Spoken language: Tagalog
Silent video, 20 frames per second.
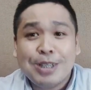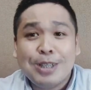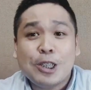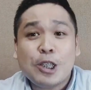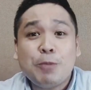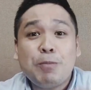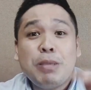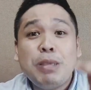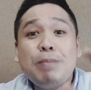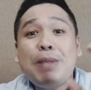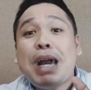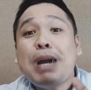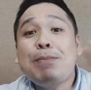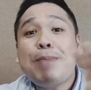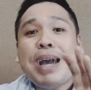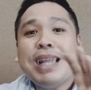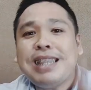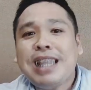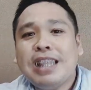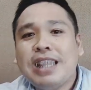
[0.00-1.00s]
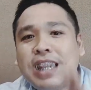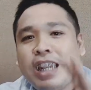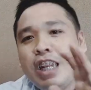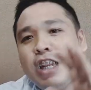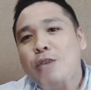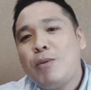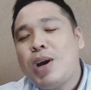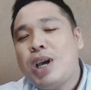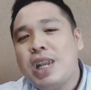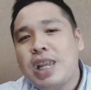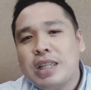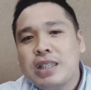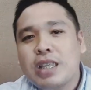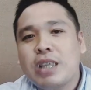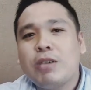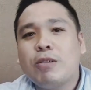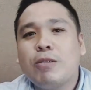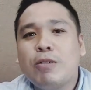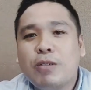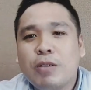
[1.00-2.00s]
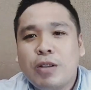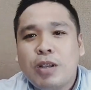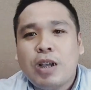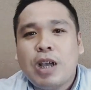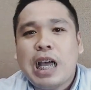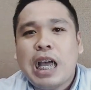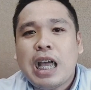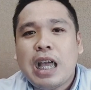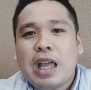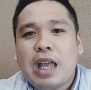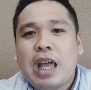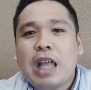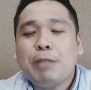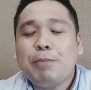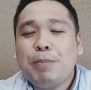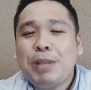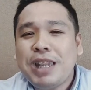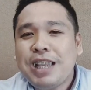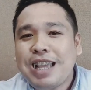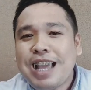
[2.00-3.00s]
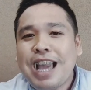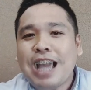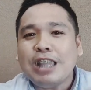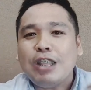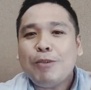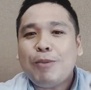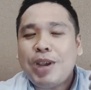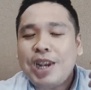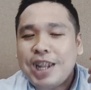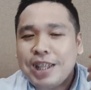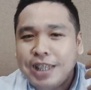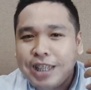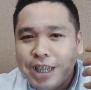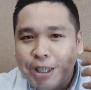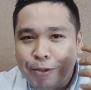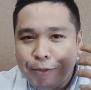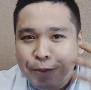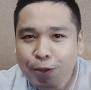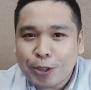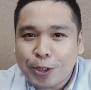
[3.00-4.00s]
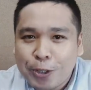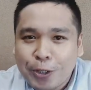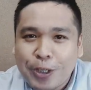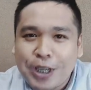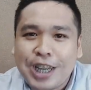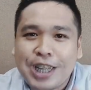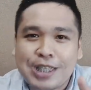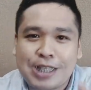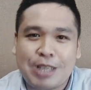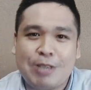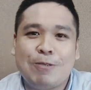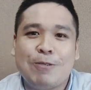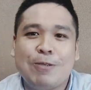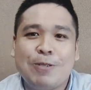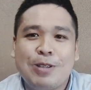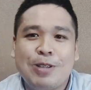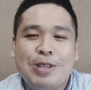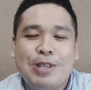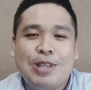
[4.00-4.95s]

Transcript: So, may mga batang naniniwala sa'yo at pinagkakatiwala nila yung future nila sa'yo.